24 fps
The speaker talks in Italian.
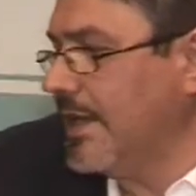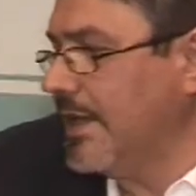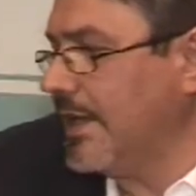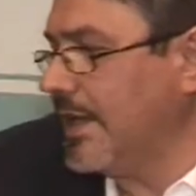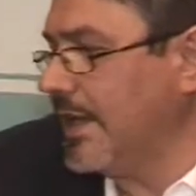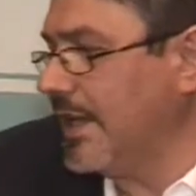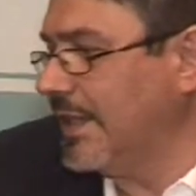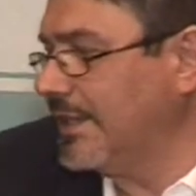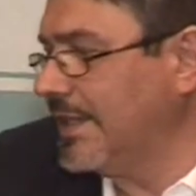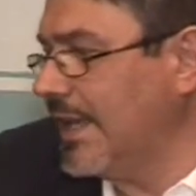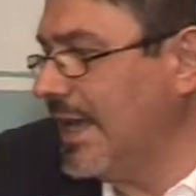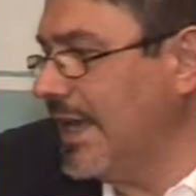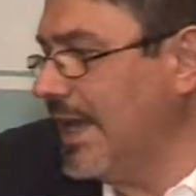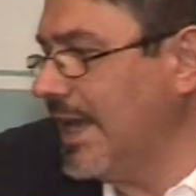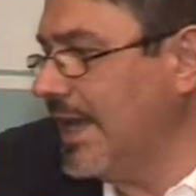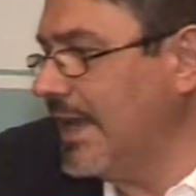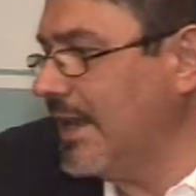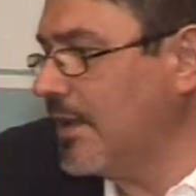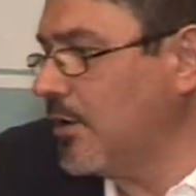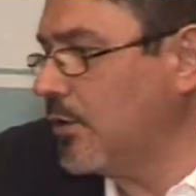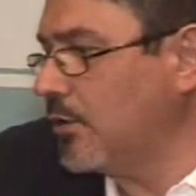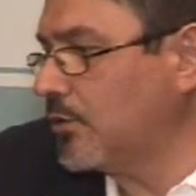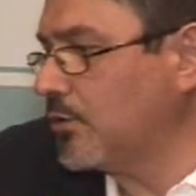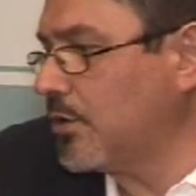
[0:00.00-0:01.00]
In realtà
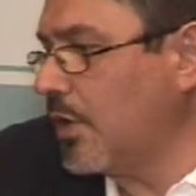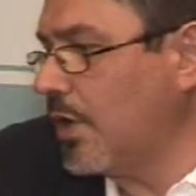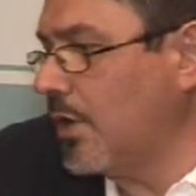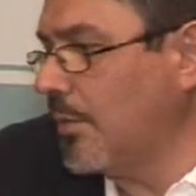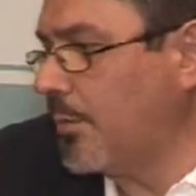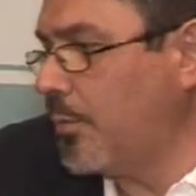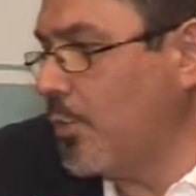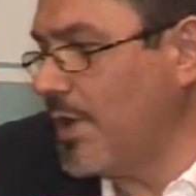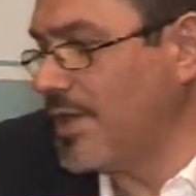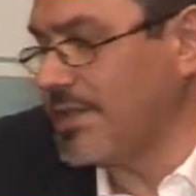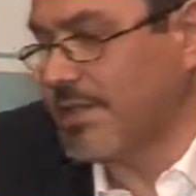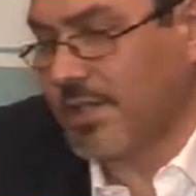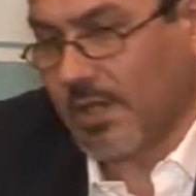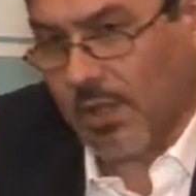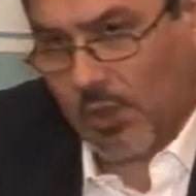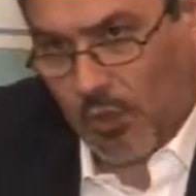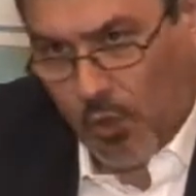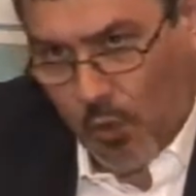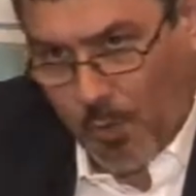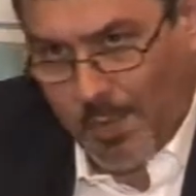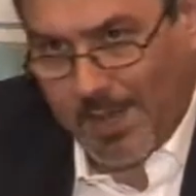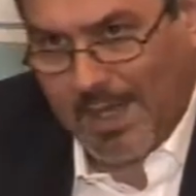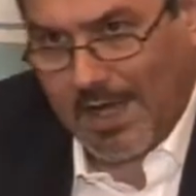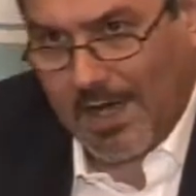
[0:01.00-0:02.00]
il controllo può essere,
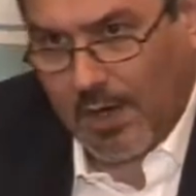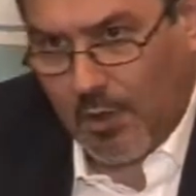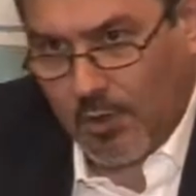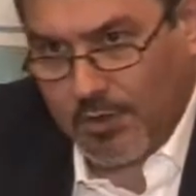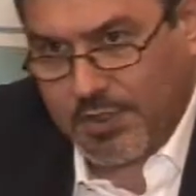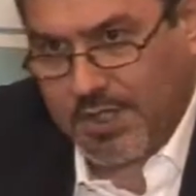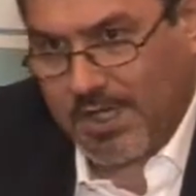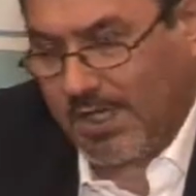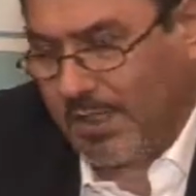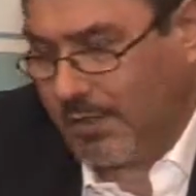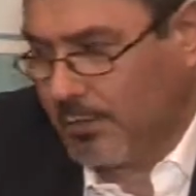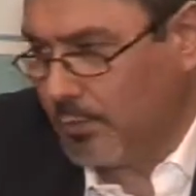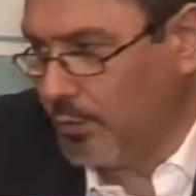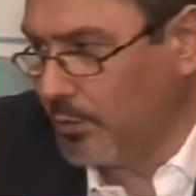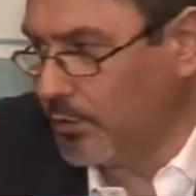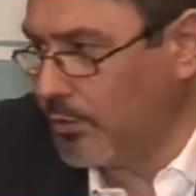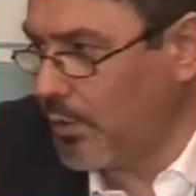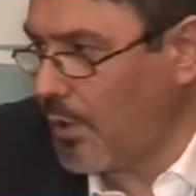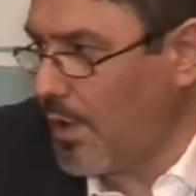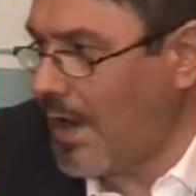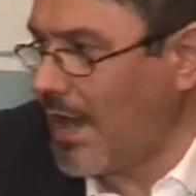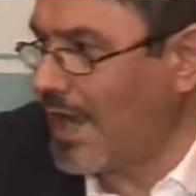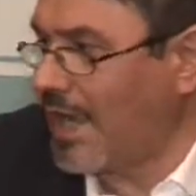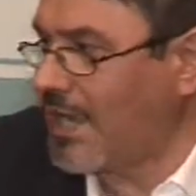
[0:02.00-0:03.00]
come nella logica del
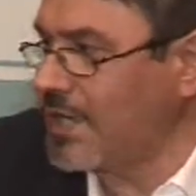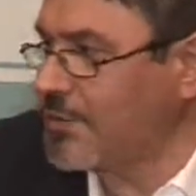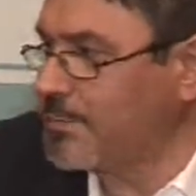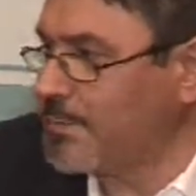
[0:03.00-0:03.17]
tutor, anche